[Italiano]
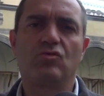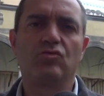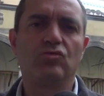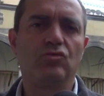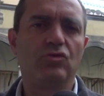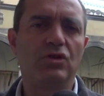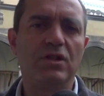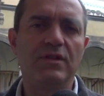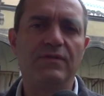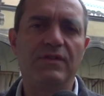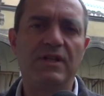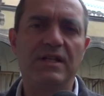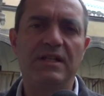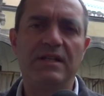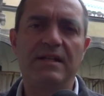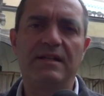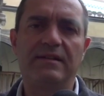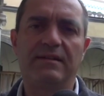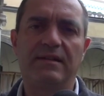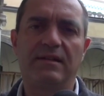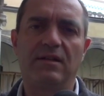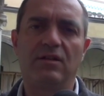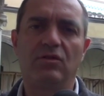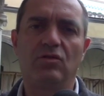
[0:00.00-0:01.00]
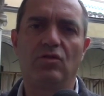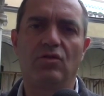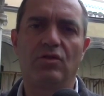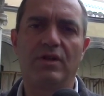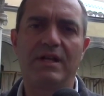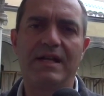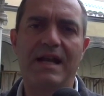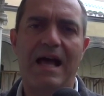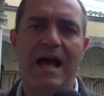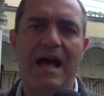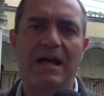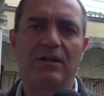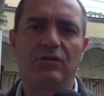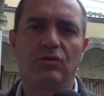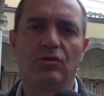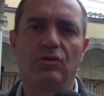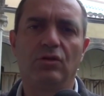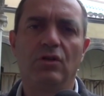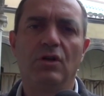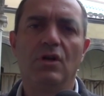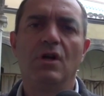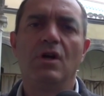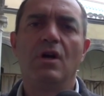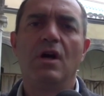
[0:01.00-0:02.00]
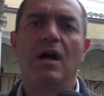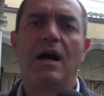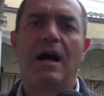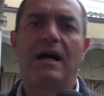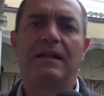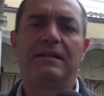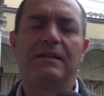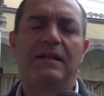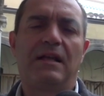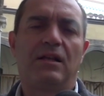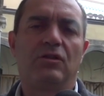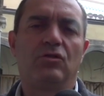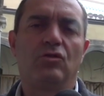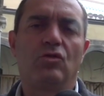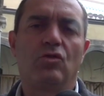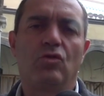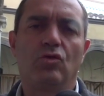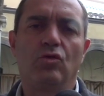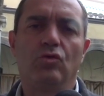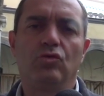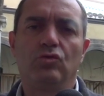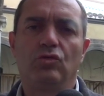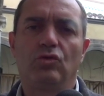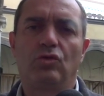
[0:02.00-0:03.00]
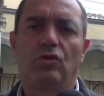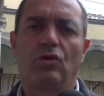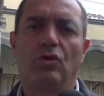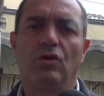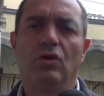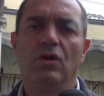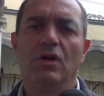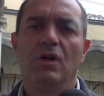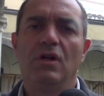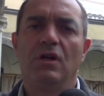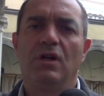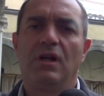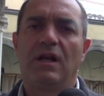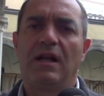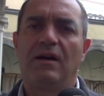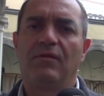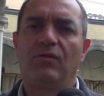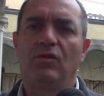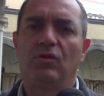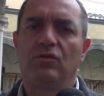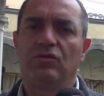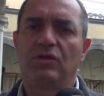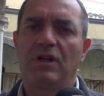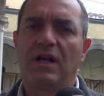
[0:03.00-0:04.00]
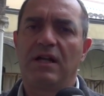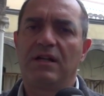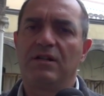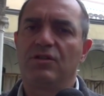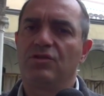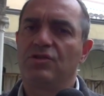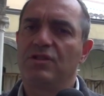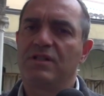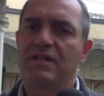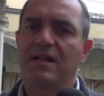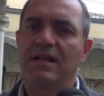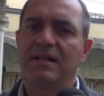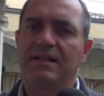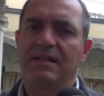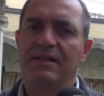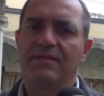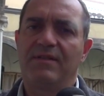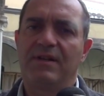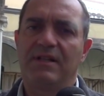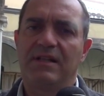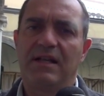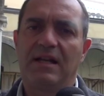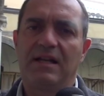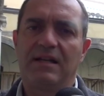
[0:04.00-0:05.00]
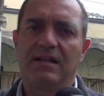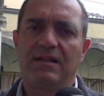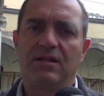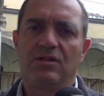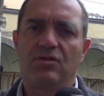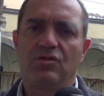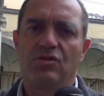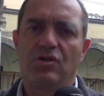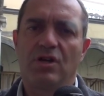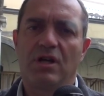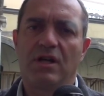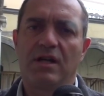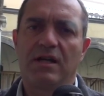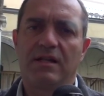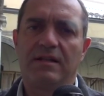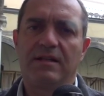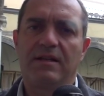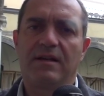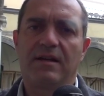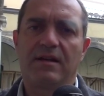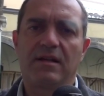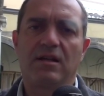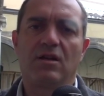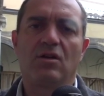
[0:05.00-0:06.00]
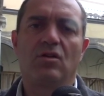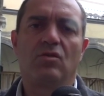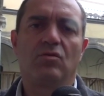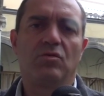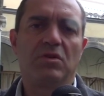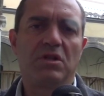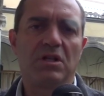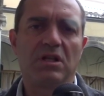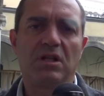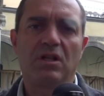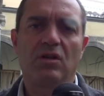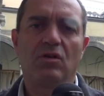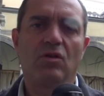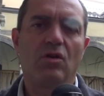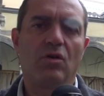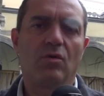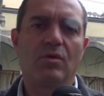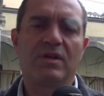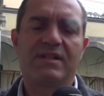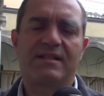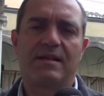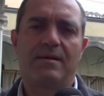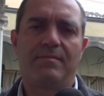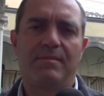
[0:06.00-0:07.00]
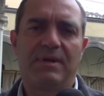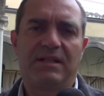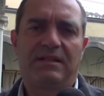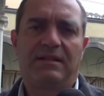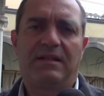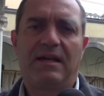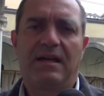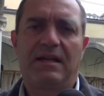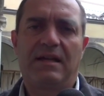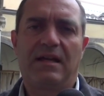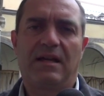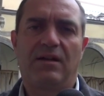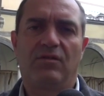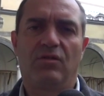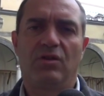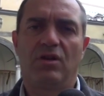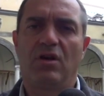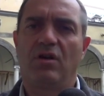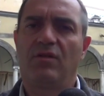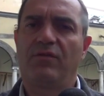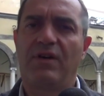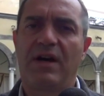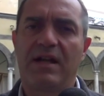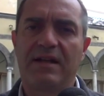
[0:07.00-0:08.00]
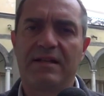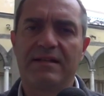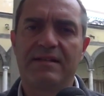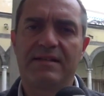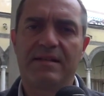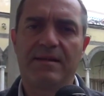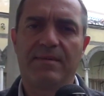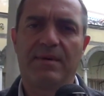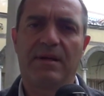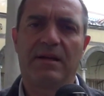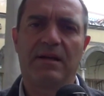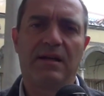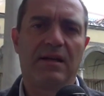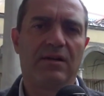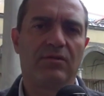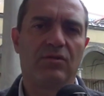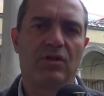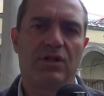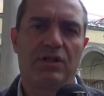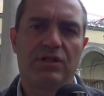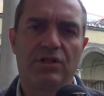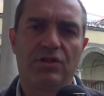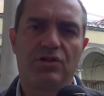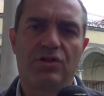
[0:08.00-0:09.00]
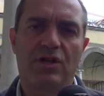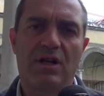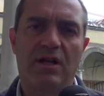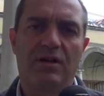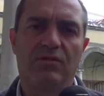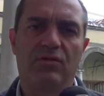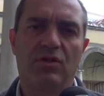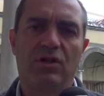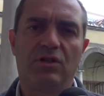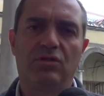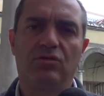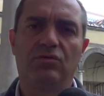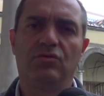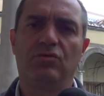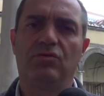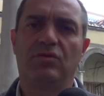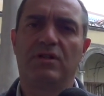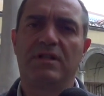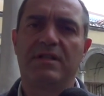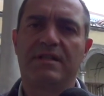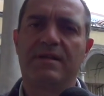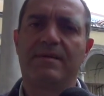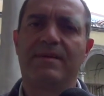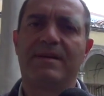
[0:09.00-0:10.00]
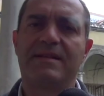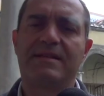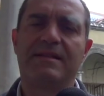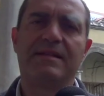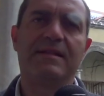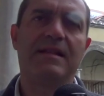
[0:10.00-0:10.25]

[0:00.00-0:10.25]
suddivide i territori nato andando contro la volontà legislativa della legge del Rio. Quindi noi questa battaglia la vogliamo fare insieme alle lavoratrici e ai lavoratori, insieme ai